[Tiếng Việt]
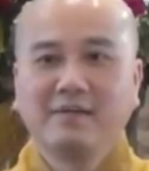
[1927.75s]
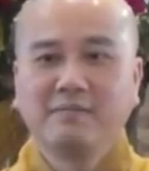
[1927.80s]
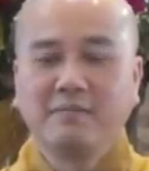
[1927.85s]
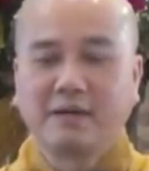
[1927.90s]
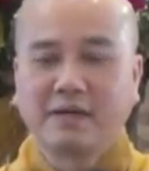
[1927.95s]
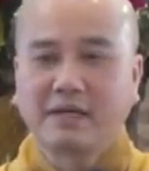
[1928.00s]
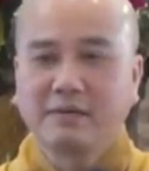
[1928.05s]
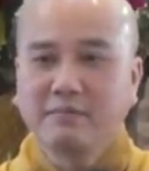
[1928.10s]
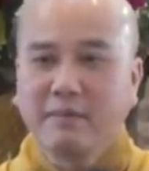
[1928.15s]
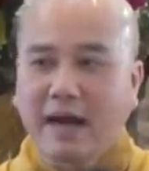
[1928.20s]

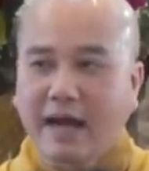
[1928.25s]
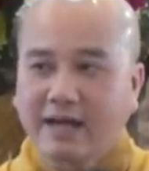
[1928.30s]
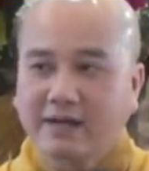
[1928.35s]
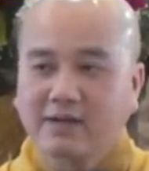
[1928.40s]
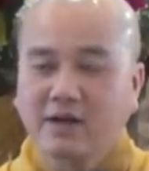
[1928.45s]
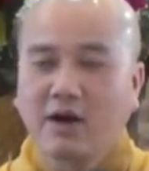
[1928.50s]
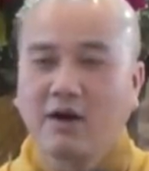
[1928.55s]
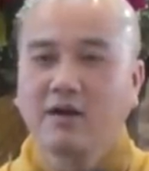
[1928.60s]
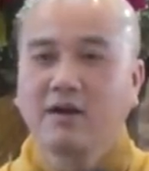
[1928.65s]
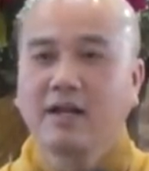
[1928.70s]
mà cái
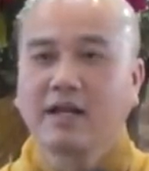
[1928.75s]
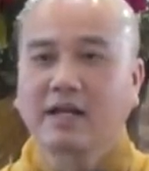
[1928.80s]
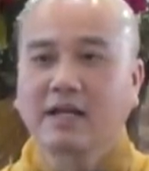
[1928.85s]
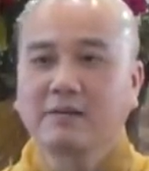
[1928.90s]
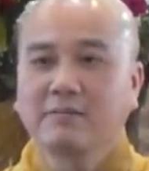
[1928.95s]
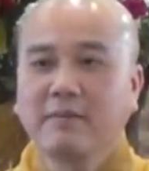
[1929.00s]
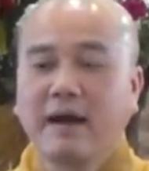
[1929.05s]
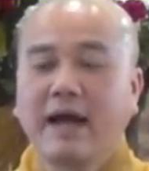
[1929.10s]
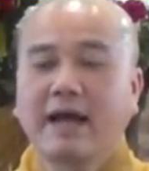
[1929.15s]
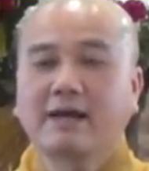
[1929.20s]
ban đó là
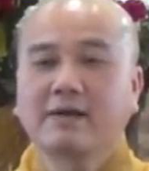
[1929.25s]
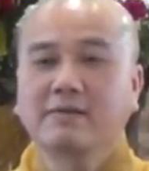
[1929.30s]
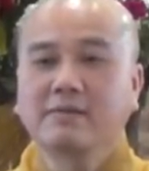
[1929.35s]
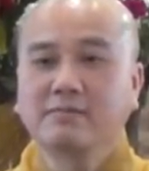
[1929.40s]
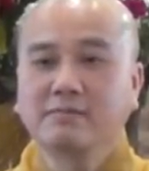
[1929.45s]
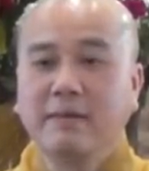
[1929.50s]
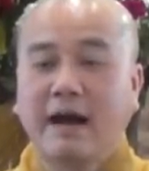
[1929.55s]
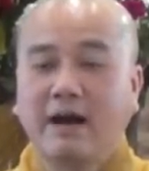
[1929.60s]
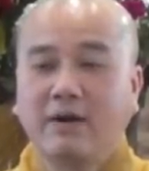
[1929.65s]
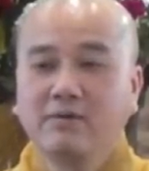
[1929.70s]
cái
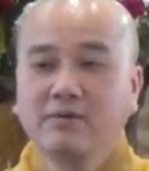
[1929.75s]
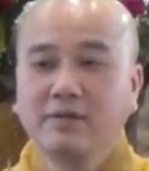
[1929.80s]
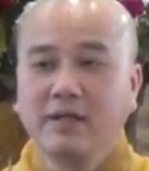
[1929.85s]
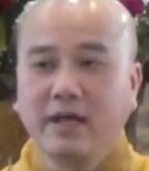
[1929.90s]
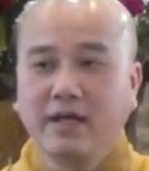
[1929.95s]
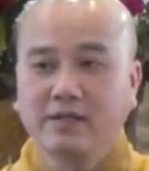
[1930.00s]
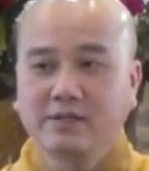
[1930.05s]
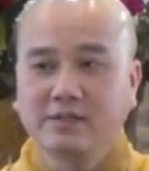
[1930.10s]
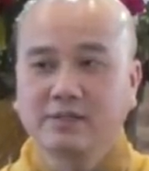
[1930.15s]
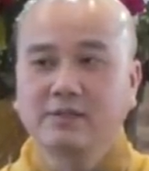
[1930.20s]
ban bảo
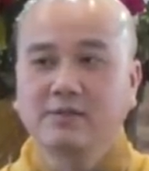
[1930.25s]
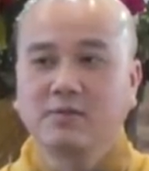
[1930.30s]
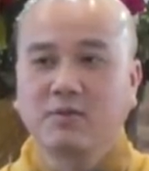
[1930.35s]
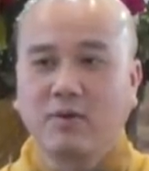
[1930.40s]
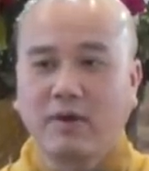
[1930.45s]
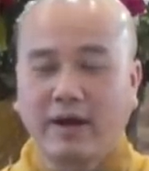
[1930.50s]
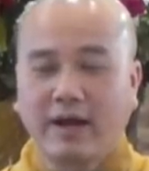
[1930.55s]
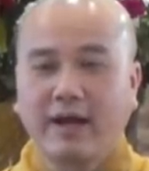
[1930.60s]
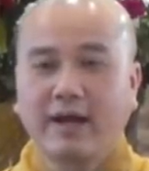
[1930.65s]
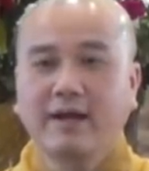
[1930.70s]
vệ sức
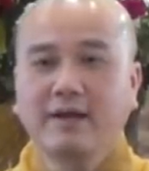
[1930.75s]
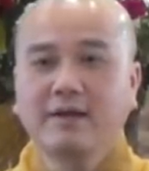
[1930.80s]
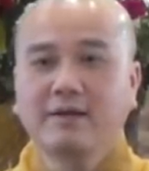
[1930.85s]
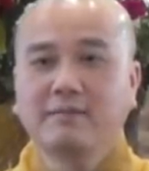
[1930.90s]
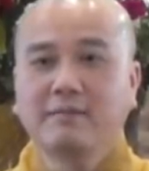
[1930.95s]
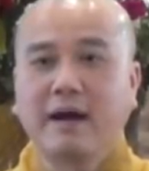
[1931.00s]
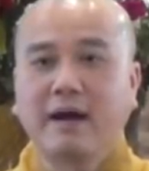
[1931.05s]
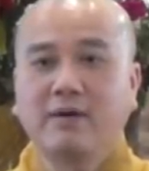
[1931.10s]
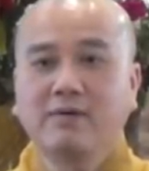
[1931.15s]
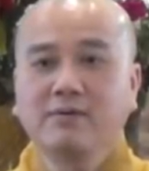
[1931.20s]
khỏe
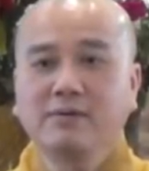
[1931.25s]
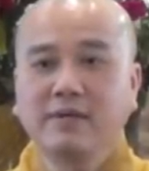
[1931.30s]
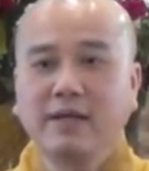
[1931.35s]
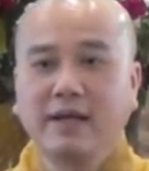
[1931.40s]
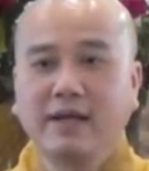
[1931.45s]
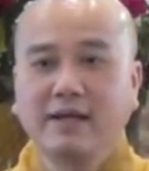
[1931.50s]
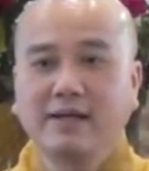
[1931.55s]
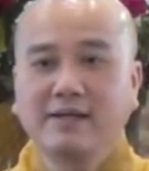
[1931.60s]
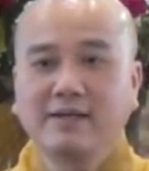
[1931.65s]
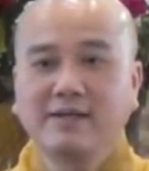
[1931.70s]
bảo
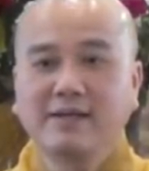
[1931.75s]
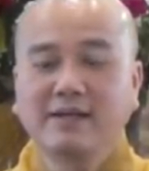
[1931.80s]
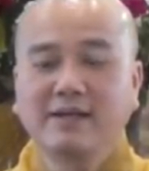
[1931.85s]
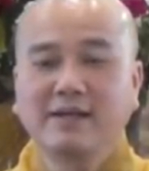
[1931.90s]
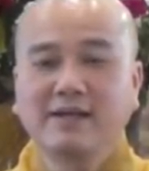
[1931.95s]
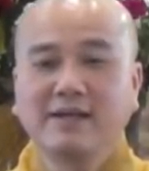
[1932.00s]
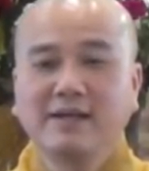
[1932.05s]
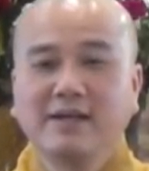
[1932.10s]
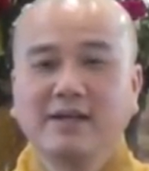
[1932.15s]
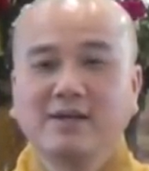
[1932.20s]
vệ
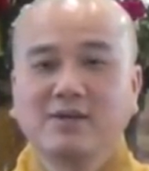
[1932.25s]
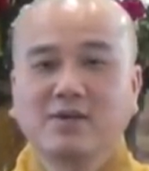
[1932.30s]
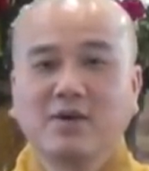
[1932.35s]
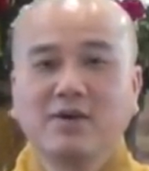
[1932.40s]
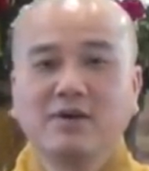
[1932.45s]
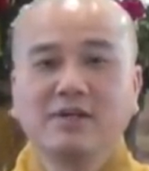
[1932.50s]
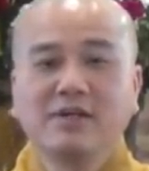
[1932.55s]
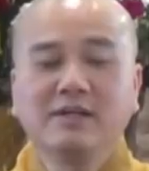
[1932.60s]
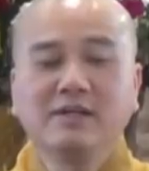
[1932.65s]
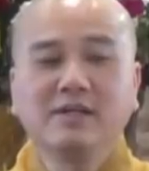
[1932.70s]
ờ,
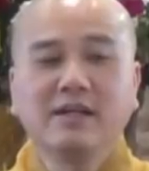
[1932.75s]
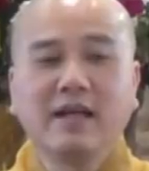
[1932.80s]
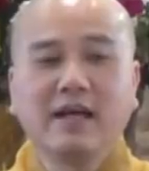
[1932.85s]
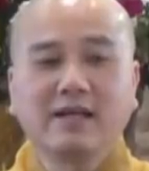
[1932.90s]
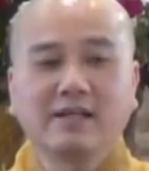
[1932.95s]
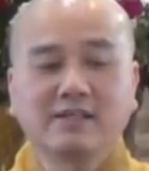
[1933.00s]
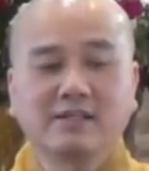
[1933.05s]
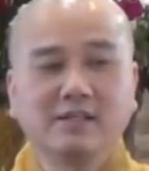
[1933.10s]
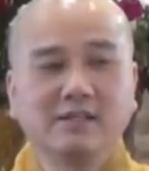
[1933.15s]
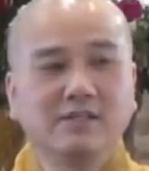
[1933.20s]
coi như
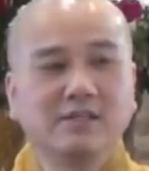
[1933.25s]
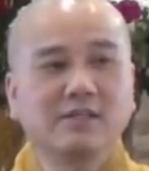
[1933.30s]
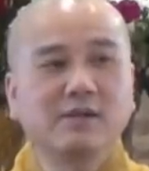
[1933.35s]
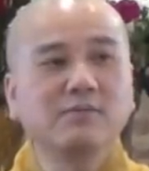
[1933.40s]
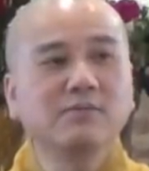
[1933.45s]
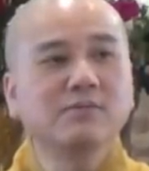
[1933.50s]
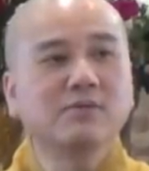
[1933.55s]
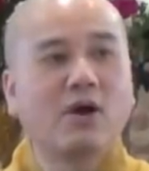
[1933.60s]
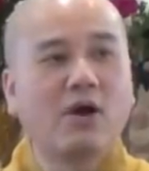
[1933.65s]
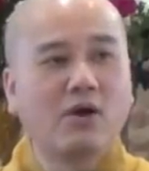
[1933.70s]
là sự
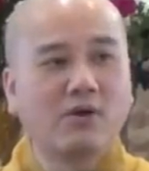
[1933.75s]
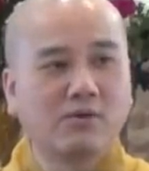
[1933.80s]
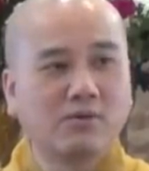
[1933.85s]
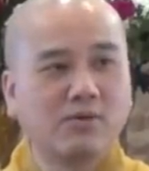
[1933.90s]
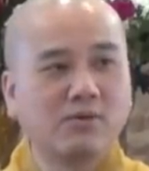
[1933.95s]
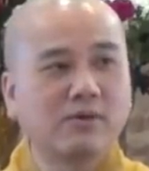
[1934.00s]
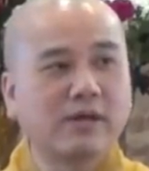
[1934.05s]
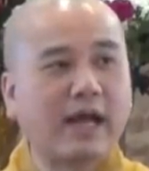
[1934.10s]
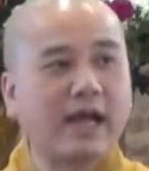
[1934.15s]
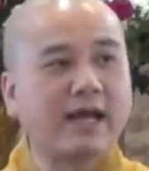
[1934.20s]
sống còn
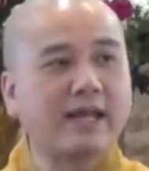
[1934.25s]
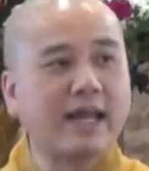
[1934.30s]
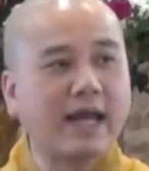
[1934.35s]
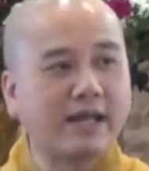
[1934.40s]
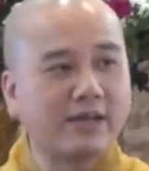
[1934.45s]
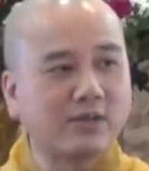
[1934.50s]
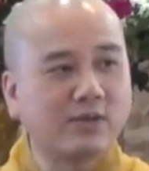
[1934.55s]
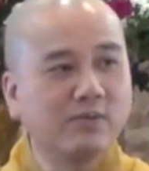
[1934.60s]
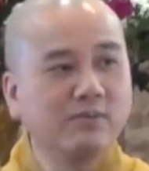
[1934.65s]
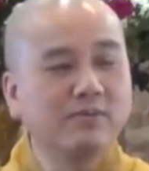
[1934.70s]
của cả
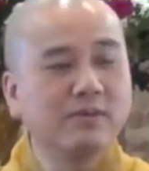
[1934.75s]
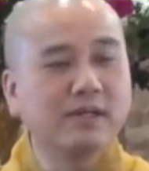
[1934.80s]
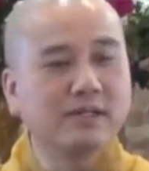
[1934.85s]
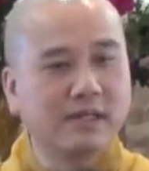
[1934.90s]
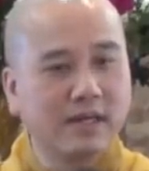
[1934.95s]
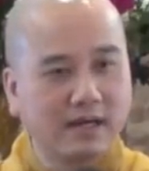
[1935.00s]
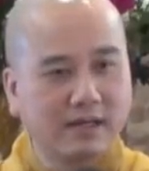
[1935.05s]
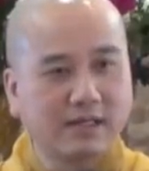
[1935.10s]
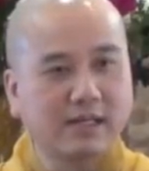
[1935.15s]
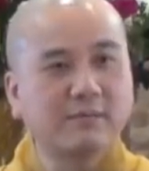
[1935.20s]
đại chúng là
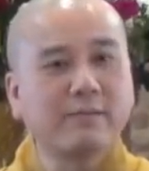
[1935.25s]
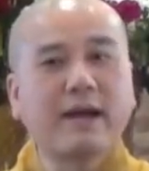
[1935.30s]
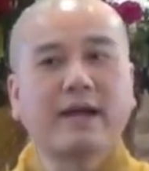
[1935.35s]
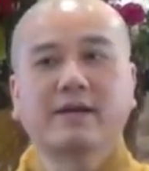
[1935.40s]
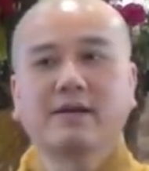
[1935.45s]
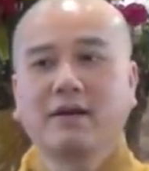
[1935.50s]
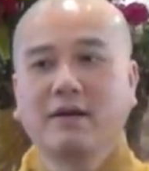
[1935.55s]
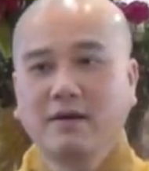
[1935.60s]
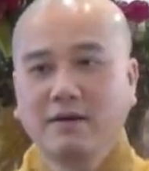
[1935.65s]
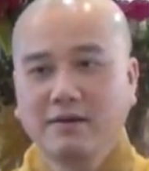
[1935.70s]
nhờ cái
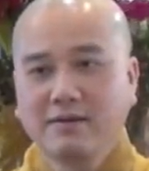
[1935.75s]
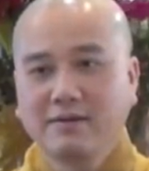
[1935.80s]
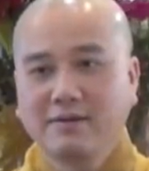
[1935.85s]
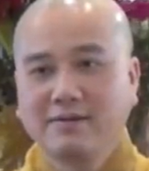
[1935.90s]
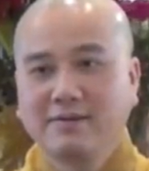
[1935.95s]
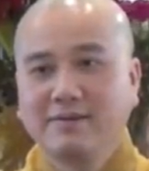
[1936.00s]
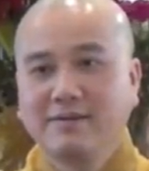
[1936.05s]
ban đó